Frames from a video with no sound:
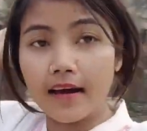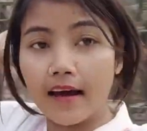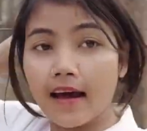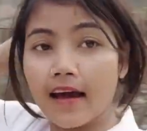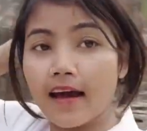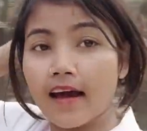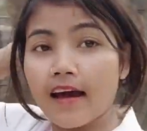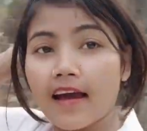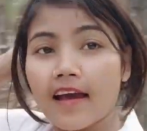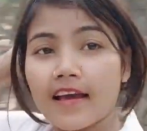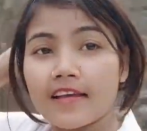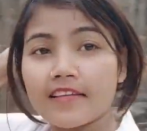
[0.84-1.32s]

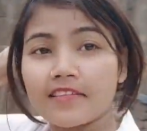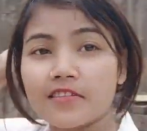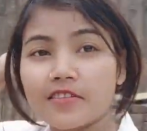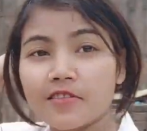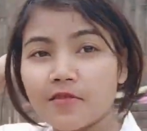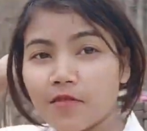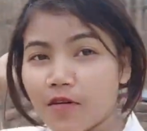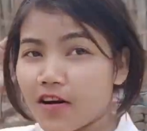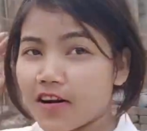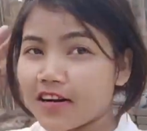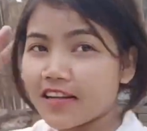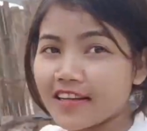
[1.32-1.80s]
है
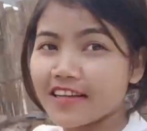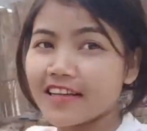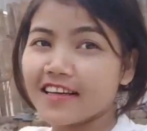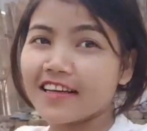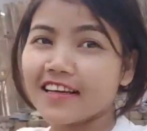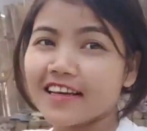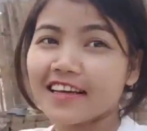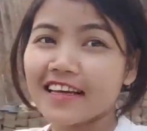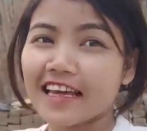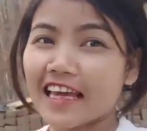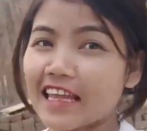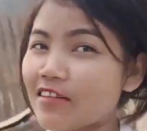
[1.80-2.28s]
गाइस गुड
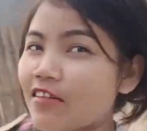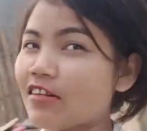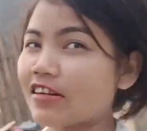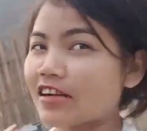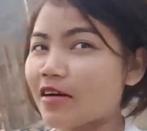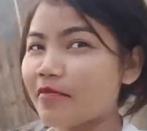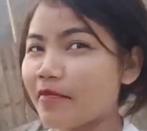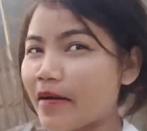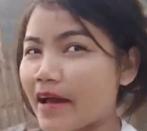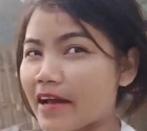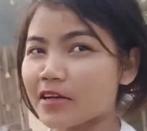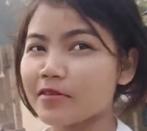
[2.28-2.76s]
मॉर्निंग
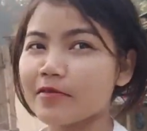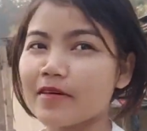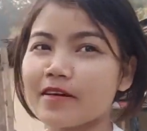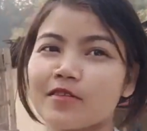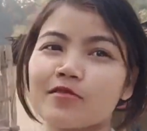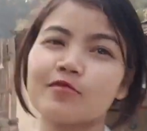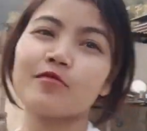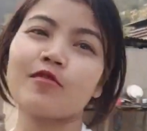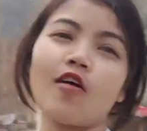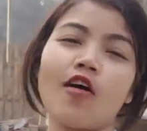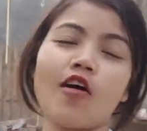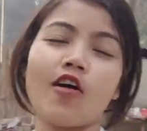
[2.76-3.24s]
एंड वेलकम
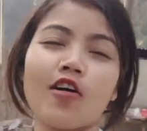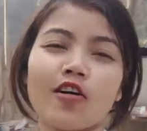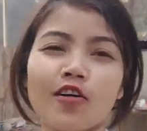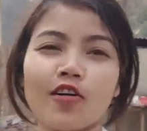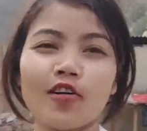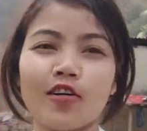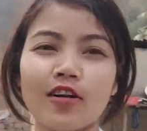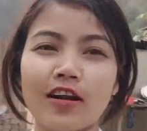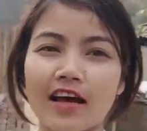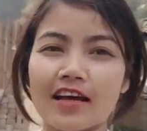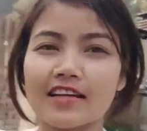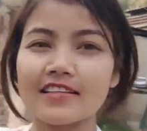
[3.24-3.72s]
बैक टू माय न्यू
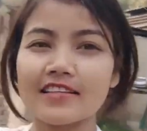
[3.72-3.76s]
ब्लॉग